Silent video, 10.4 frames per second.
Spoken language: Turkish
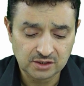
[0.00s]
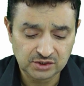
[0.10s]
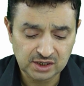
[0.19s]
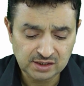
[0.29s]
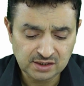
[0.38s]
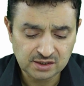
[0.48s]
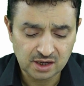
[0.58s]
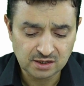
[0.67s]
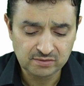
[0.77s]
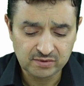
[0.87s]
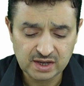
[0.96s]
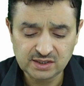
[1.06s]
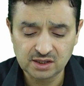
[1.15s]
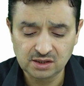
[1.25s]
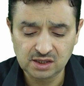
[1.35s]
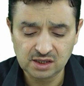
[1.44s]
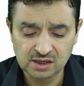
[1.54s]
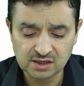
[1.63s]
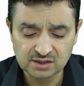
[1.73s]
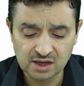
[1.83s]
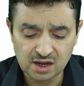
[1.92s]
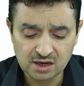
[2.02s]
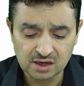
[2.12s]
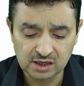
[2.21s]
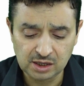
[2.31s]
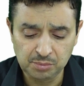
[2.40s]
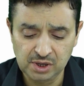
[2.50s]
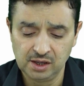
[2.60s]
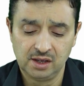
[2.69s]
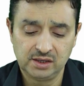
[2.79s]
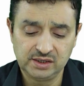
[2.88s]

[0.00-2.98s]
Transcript: Cengiz Han'ın vaaz ettiği yesak gibi